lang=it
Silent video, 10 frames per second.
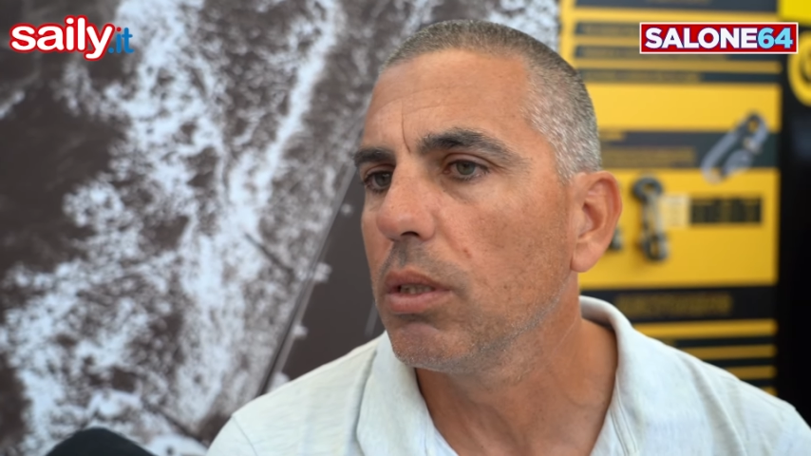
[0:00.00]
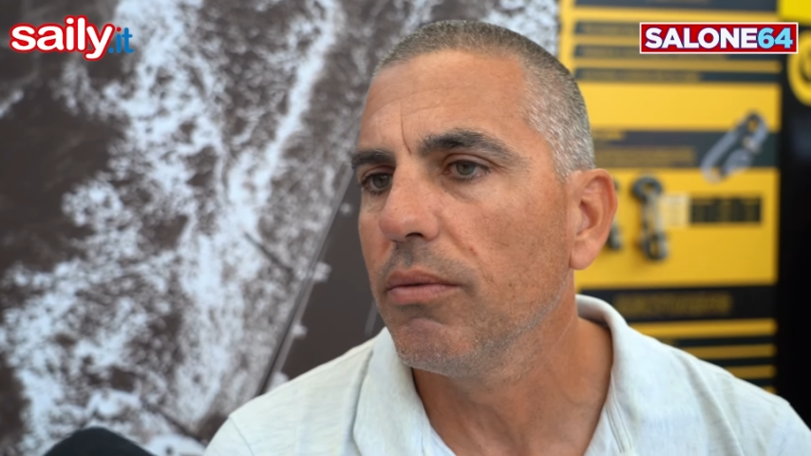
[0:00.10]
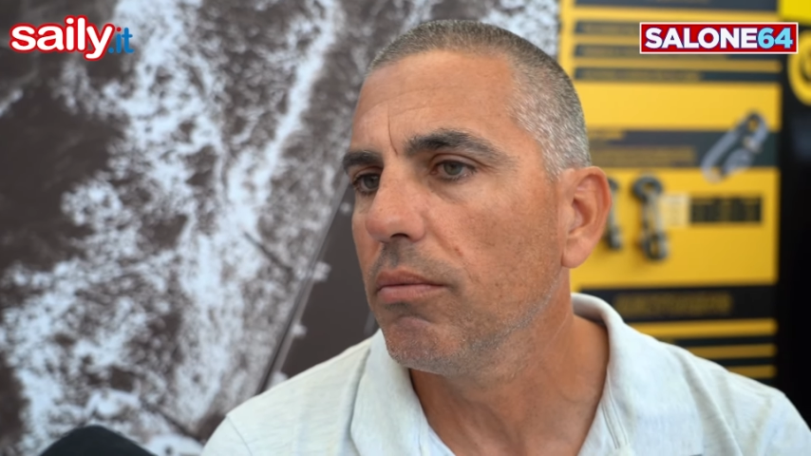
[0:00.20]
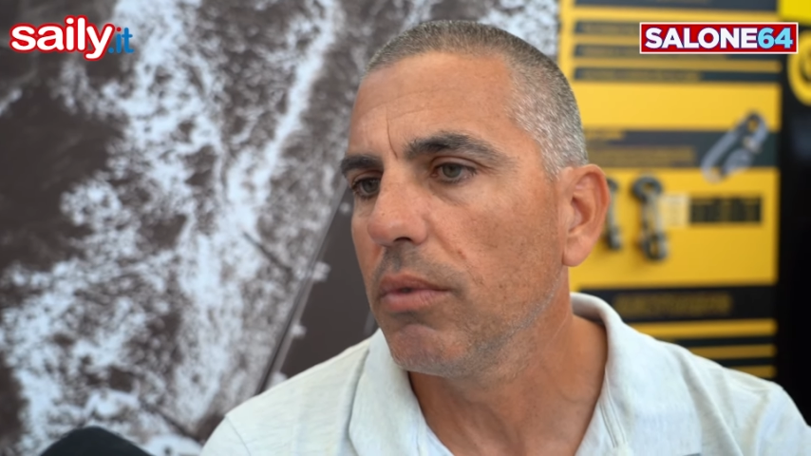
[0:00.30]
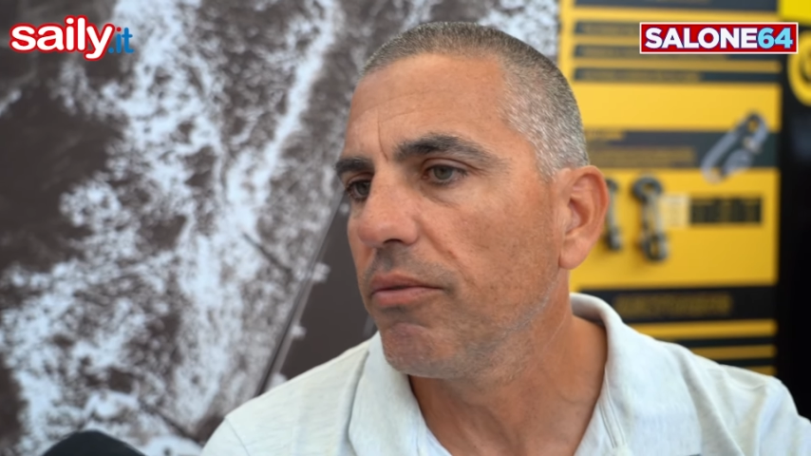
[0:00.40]

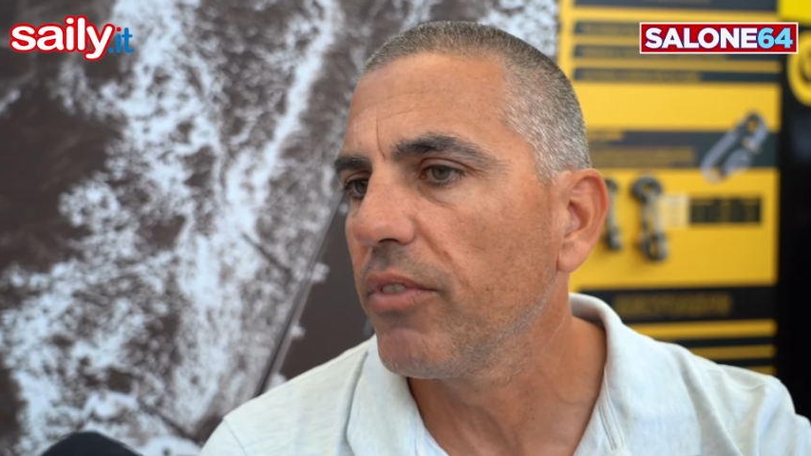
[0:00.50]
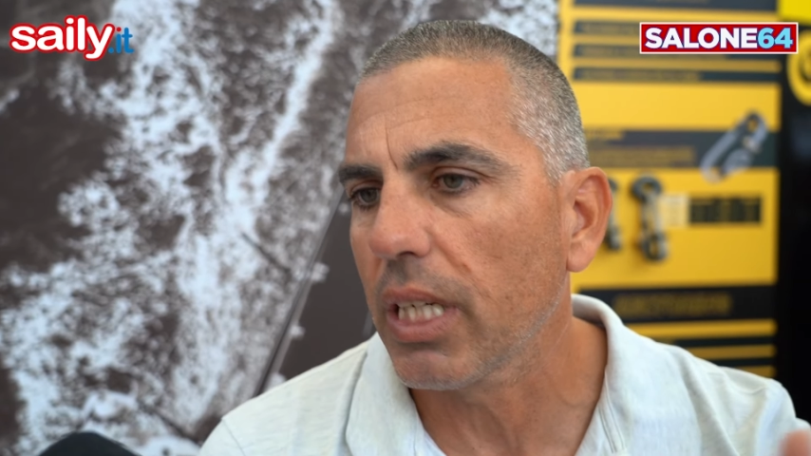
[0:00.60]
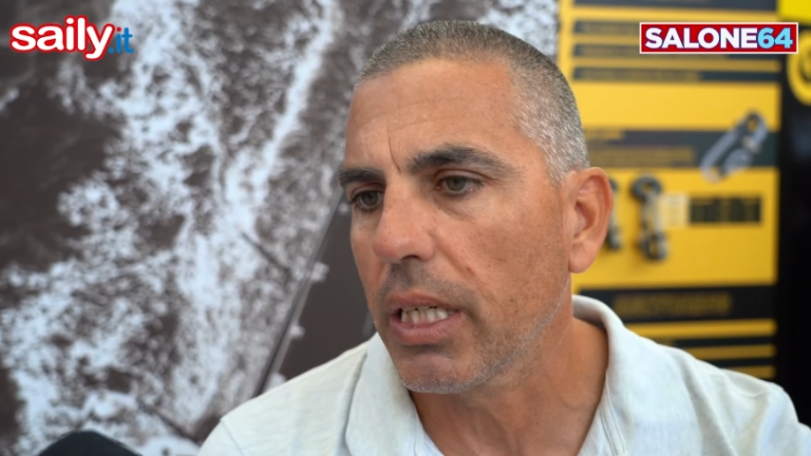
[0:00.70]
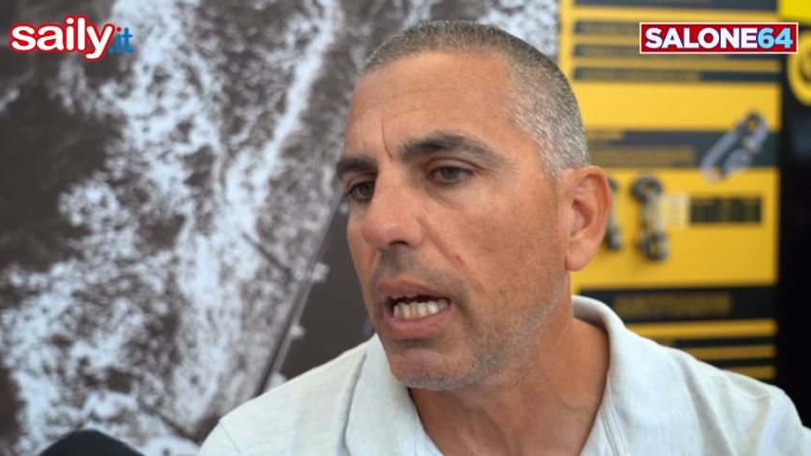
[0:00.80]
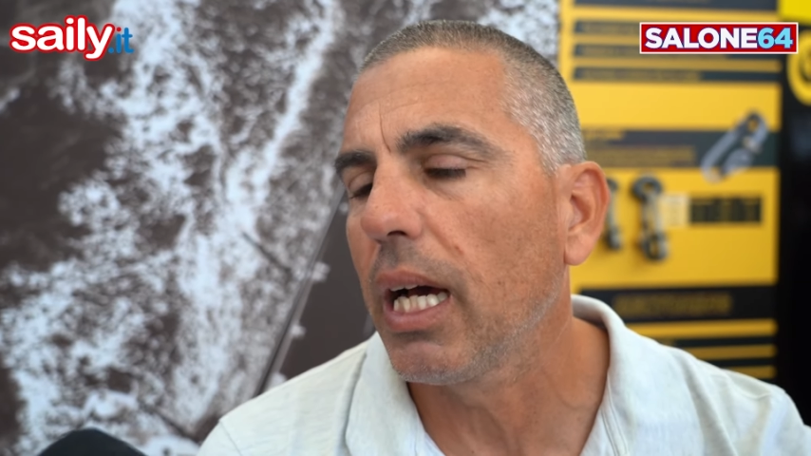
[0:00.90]

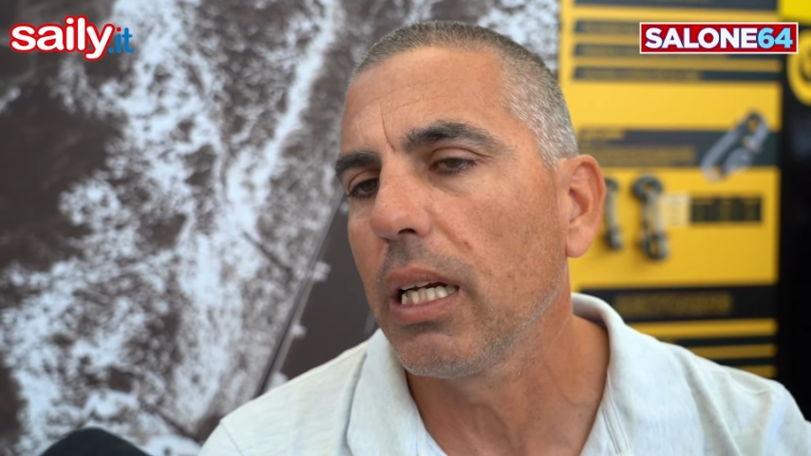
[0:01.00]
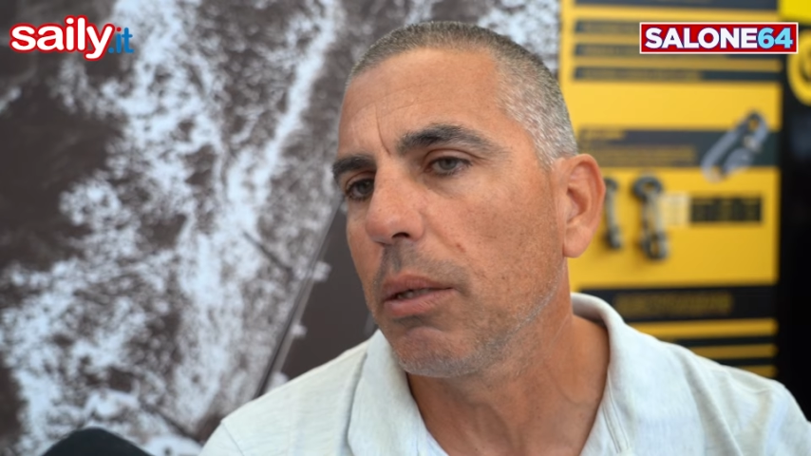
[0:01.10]
invernale,